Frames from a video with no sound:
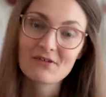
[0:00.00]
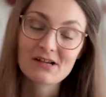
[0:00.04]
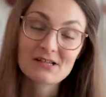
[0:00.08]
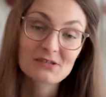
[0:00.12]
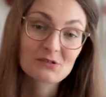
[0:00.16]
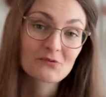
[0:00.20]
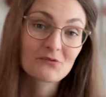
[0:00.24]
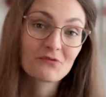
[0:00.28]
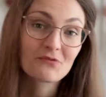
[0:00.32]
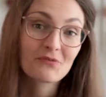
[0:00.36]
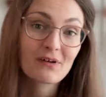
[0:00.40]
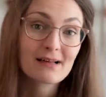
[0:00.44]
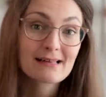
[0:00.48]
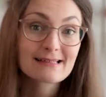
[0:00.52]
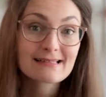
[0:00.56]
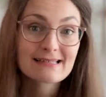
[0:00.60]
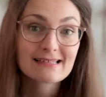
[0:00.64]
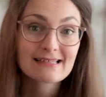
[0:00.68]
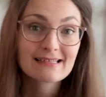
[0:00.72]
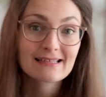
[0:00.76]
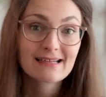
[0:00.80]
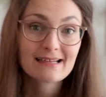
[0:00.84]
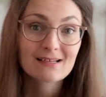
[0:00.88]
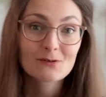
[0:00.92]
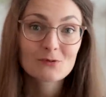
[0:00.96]
Also falls
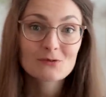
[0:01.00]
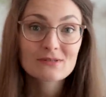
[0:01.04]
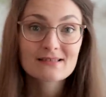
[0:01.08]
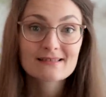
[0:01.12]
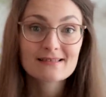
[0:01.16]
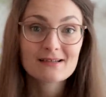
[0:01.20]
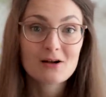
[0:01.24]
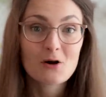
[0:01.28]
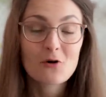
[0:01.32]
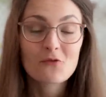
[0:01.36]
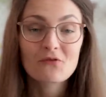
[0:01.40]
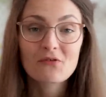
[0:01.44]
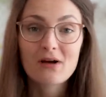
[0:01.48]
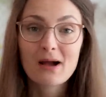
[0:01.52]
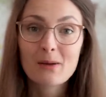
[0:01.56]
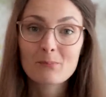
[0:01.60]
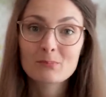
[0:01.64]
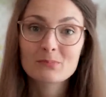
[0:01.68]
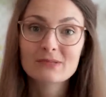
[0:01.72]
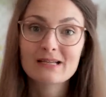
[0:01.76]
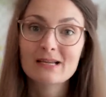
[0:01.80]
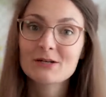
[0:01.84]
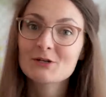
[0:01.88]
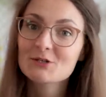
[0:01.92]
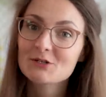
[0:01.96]
ihr da Lust drauf
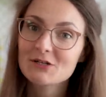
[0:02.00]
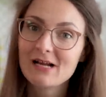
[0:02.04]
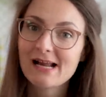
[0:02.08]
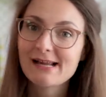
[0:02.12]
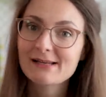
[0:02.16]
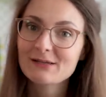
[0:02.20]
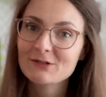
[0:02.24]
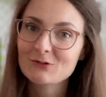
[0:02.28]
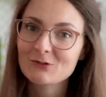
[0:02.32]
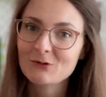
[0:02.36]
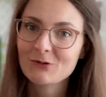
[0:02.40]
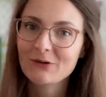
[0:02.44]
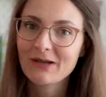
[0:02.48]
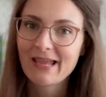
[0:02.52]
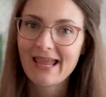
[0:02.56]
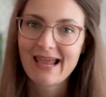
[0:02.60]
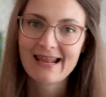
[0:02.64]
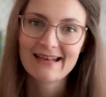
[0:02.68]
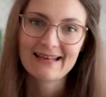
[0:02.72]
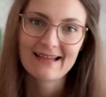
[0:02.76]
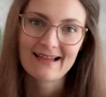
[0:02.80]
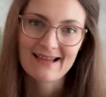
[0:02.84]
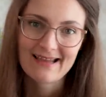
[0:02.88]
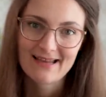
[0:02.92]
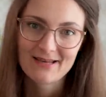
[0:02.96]
habt, dann schaltet doch
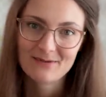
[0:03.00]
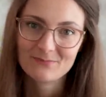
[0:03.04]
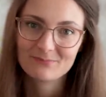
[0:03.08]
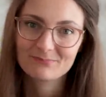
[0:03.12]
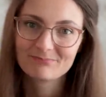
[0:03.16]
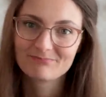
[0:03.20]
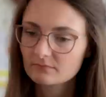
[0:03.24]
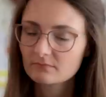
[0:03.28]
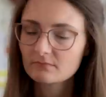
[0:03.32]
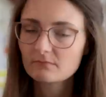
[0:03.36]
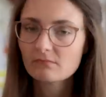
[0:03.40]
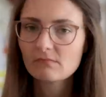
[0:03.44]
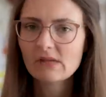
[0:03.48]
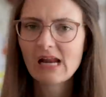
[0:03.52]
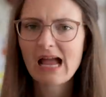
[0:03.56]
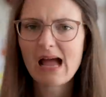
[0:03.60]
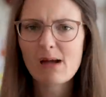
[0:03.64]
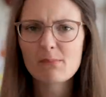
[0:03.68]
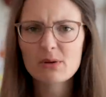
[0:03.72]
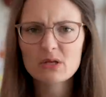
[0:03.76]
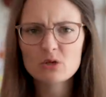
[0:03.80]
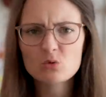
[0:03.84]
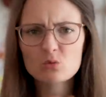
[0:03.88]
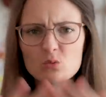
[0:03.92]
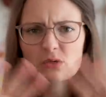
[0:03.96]
gerne ein.
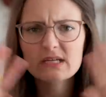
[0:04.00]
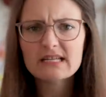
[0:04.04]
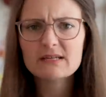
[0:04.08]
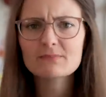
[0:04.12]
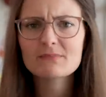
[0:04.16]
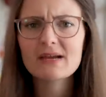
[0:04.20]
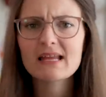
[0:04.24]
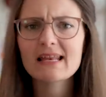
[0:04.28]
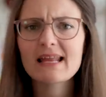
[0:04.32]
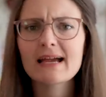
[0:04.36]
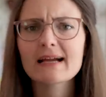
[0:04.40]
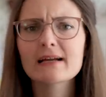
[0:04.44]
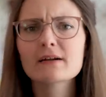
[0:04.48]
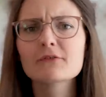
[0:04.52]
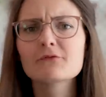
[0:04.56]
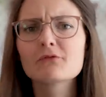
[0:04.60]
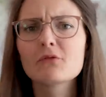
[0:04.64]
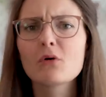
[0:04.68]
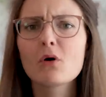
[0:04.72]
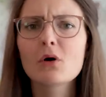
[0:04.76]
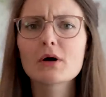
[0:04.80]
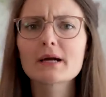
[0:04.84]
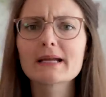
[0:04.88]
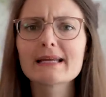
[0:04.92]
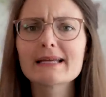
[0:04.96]
Aber nun nicht mehr lange
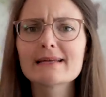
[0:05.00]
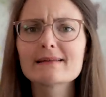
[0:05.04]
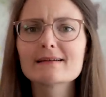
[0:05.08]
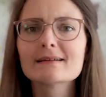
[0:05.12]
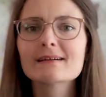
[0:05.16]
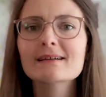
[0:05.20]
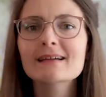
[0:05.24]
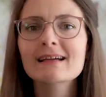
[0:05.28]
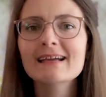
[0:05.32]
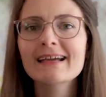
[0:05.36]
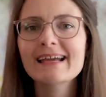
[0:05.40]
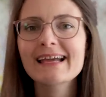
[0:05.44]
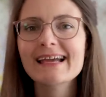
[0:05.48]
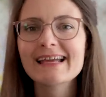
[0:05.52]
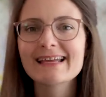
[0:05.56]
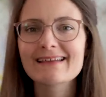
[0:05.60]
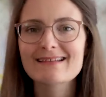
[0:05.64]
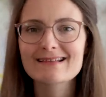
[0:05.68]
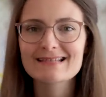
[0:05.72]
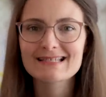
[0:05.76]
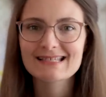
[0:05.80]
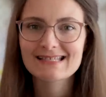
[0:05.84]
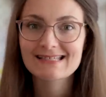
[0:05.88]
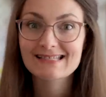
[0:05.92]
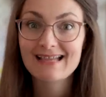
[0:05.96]
Vorrede.
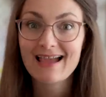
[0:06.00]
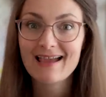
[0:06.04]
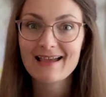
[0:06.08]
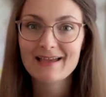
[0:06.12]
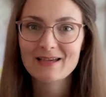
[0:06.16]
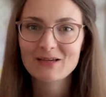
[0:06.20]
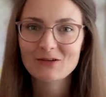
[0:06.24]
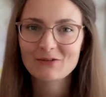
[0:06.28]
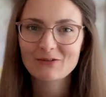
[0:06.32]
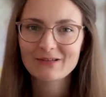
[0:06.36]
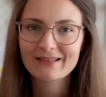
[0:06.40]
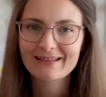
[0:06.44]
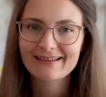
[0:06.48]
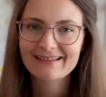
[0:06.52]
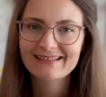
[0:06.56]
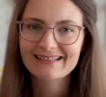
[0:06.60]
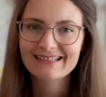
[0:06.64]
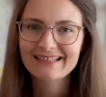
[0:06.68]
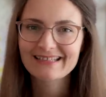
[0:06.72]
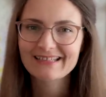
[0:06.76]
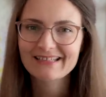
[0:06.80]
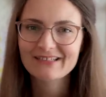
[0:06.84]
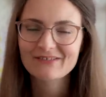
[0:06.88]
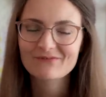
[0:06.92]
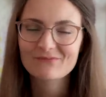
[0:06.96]
Jetzt zeige ich euch
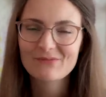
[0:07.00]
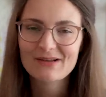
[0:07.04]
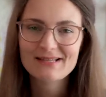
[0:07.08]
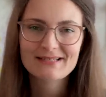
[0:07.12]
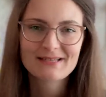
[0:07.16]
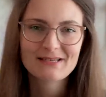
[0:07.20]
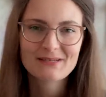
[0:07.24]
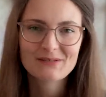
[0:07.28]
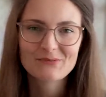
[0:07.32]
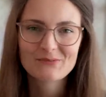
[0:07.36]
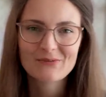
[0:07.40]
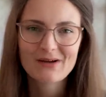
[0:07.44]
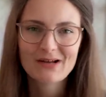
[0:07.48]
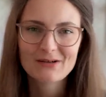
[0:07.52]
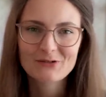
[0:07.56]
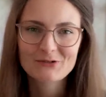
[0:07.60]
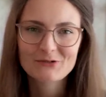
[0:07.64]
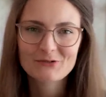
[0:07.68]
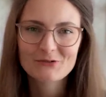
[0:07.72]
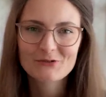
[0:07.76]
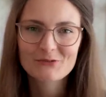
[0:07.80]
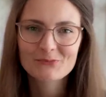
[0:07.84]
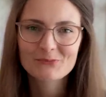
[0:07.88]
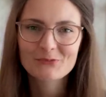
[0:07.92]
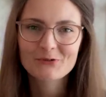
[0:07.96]
endlich, was ich so an
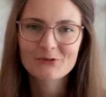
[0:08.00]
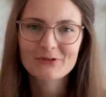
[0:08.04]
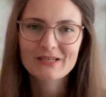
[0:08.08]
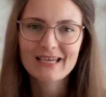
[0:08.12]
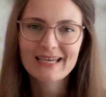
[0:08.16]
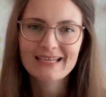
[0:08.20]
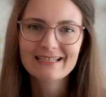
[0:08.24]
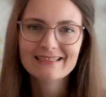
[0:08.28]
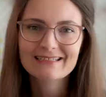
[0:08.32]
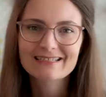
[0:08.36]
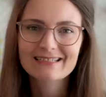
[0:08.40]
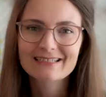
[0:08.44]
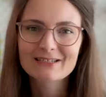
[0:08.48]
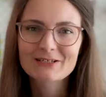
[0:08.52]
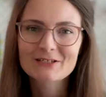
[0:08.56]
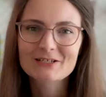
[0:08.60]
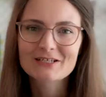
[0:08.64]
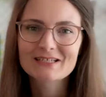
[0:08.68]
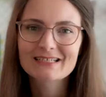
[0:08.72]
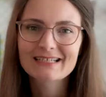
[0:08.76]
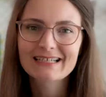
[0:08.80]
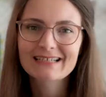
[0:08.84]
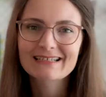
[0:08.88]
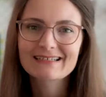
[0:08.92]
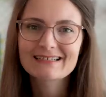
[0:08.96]
schönen Projekten
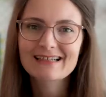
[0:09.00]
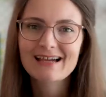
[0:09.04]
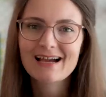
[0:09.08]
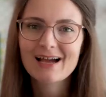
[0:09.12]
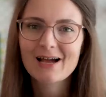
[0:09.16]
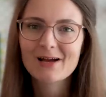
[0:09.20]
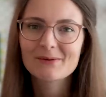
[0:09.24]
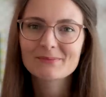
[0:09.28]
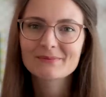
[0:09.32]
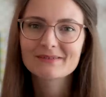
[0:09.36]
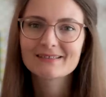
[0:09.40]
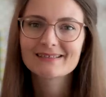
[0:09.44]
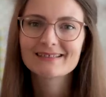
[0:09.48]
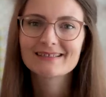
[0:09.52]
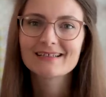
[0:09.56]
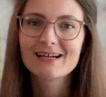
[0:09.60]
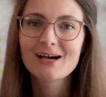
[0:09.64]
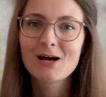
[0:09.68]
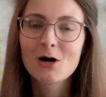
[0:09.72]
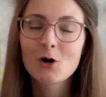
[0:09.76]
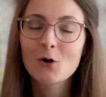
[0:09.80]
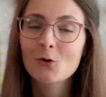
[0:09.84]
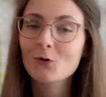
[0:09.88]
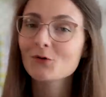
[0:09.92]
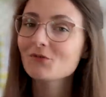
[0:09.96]
gestrickt habe.
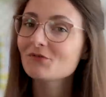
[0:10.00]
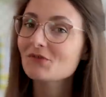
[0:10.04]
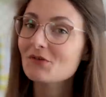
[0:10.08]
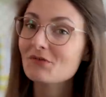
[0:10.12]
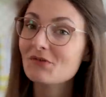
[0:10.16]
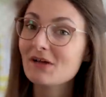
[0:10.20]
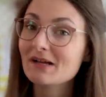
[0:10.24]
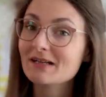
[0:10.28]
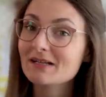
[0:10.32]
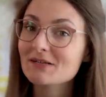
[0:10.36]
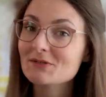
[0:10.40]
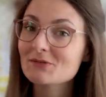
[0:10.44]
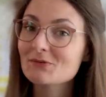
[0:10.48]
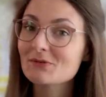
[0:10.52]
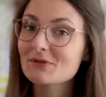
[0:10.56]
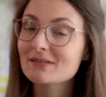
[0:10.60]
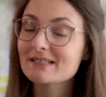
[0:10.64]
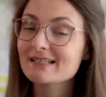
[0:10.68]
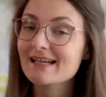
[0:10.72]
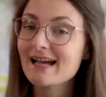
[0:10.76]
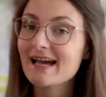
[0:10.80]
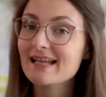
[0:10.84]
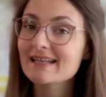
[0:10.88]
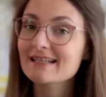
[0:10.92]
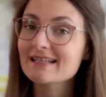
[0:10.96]
Und wir fangen
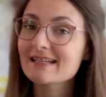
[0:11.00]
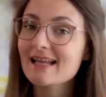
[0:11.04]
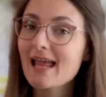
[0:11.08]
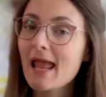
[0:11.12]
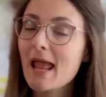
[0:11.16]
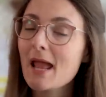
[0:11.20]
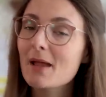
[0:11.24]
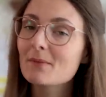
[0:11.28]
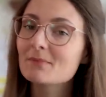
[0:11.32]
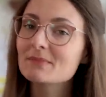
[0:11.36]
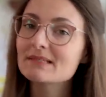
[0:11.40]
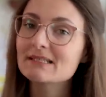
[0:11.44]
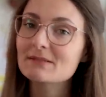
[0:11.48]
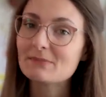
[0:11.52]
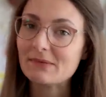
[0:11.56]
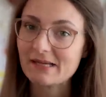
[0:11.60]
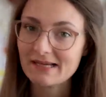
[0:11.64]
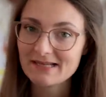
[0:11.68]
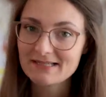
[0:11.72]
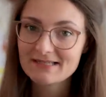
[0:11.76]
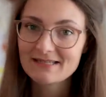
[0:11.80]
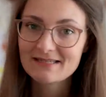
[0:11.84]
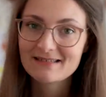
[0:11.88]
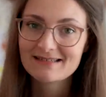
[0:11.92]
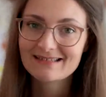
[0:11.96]
natürlich an mit dem
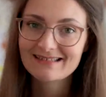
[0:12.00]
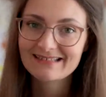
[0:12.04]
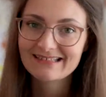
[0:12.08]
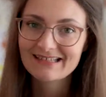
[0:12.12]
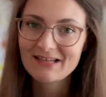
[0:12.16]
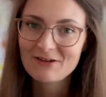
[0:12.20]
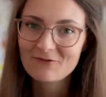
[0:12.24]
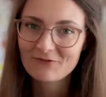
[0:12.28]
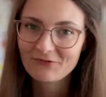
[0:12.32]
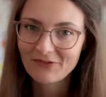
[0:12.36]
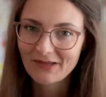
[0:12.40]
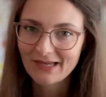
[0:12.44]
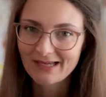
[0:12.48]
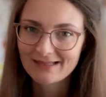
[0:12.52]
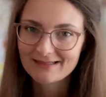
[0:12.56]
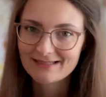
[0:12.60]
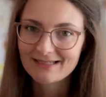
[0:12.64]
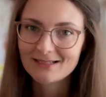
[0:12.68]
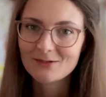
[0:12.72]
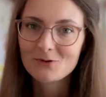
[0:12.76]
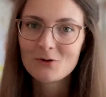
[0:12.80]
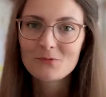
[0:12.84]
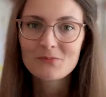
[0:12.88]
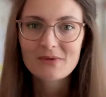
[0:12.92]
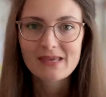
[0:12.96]
ersten
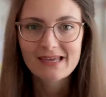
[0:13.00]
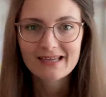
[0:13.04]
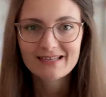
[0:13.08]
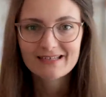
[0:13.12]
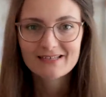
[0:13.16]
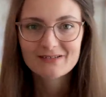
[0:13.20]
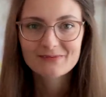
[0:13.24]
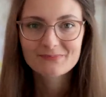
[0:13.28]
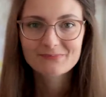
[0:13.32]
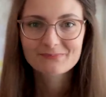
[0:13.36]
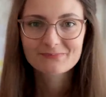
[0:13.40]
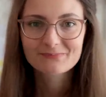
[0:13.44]
fertigen Objekt.